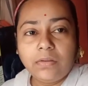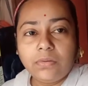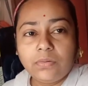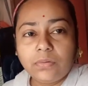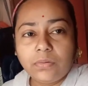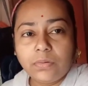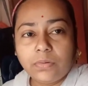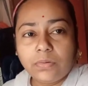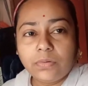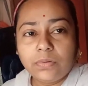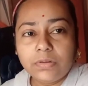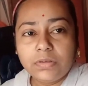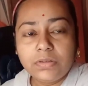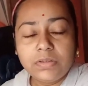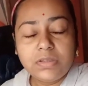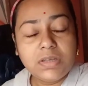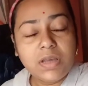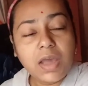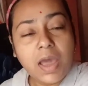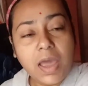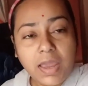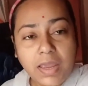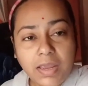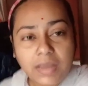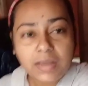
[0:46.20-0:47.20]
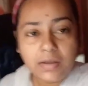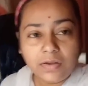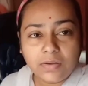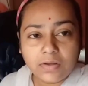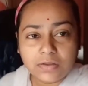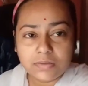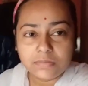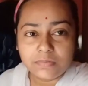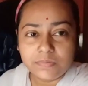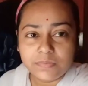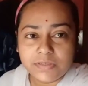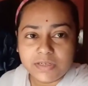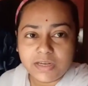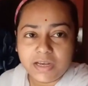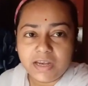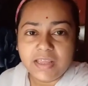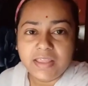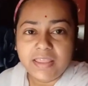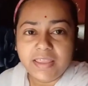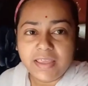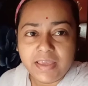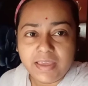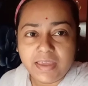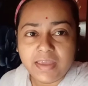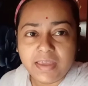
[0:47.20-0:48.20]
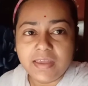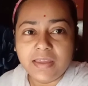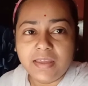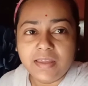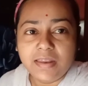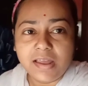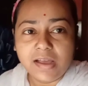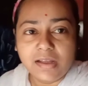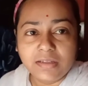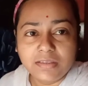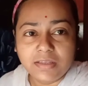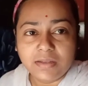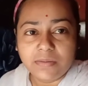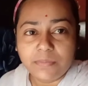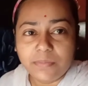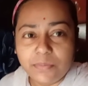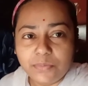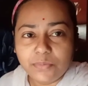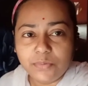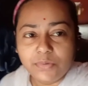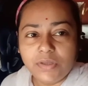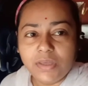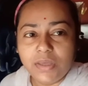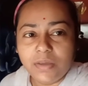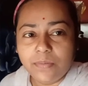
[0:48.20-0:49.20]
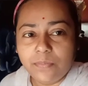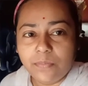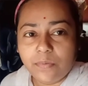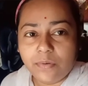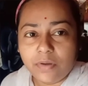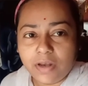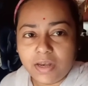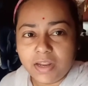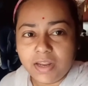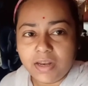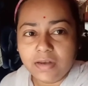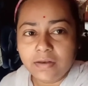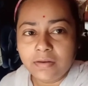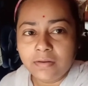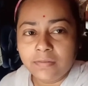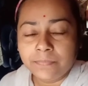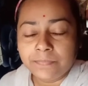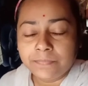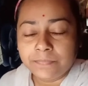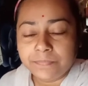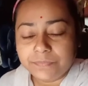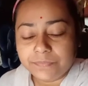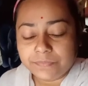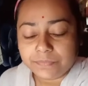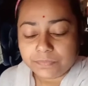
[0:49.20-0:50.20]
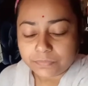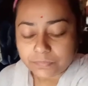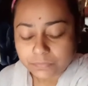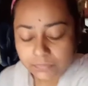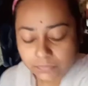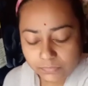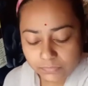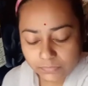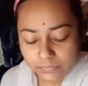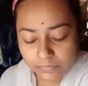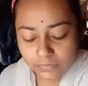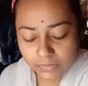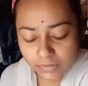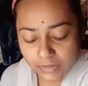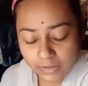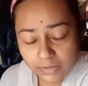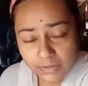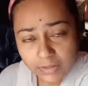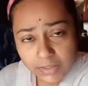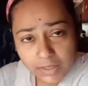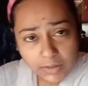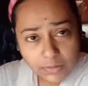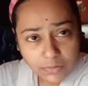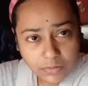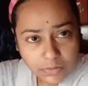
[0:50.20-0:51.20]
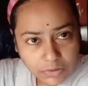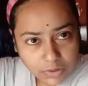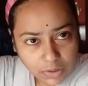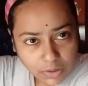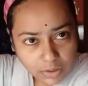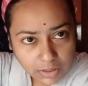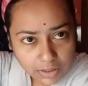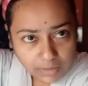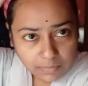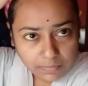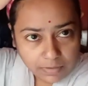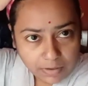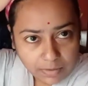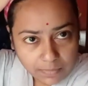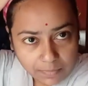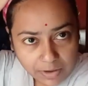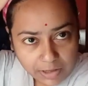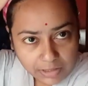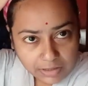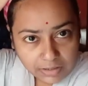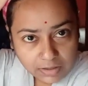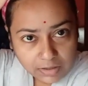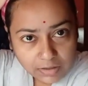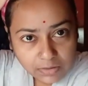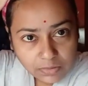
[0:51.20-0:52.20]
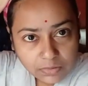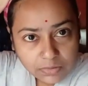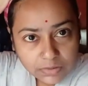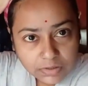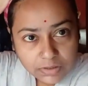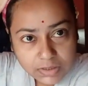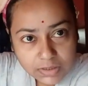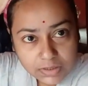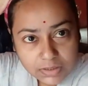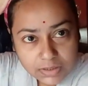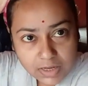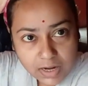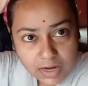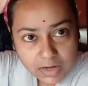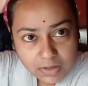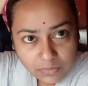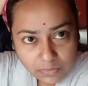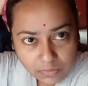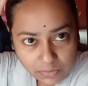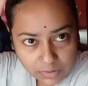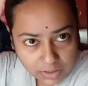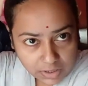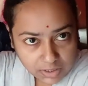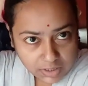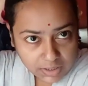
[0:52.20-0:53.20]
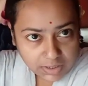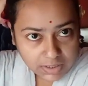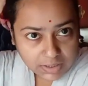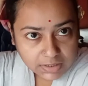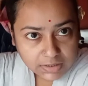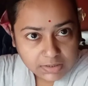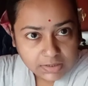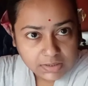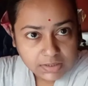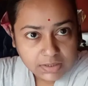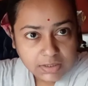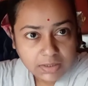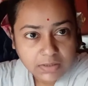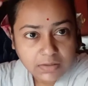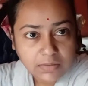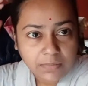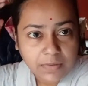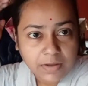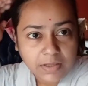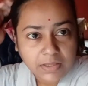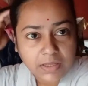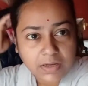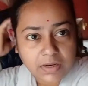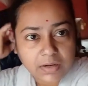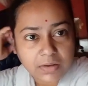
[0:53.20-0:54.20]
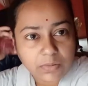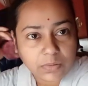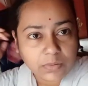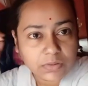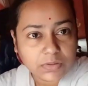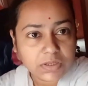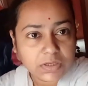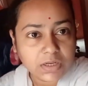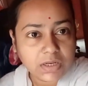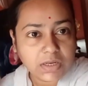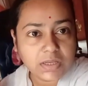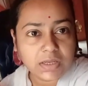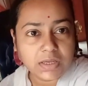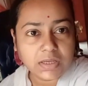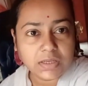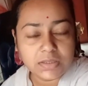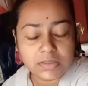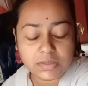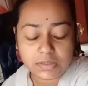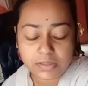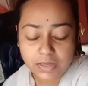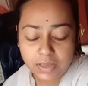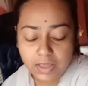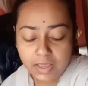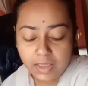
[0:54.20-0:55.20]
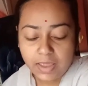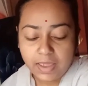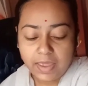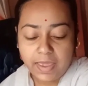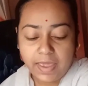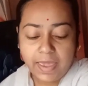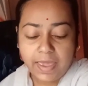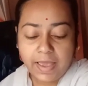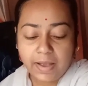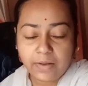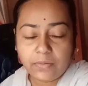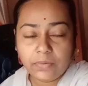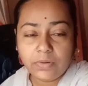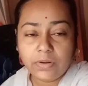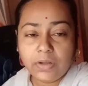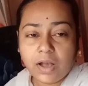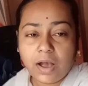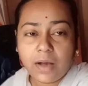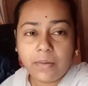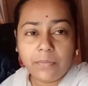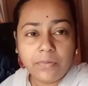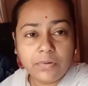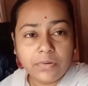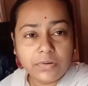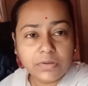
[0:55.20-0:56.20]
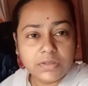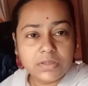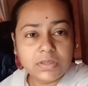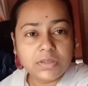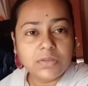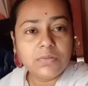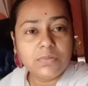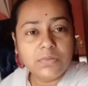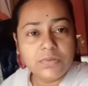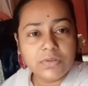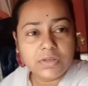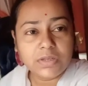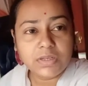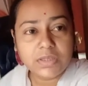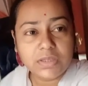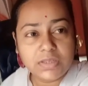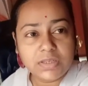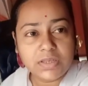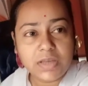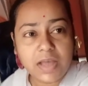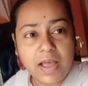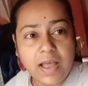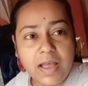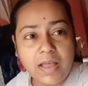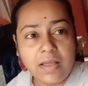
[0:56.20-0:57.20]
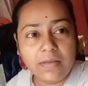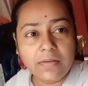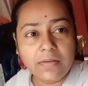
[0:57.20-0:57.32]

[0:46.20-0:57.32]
তো যাই হসপিটালে দেখি ডাক্তারবাবু কি বলেন দেখো সকালবেলা মাথা ঘষে স্নান করে নিয়েছি তো মাথাটা ঘষে নিয়েছি এখন খাবো হচ্ছে দুজনে চা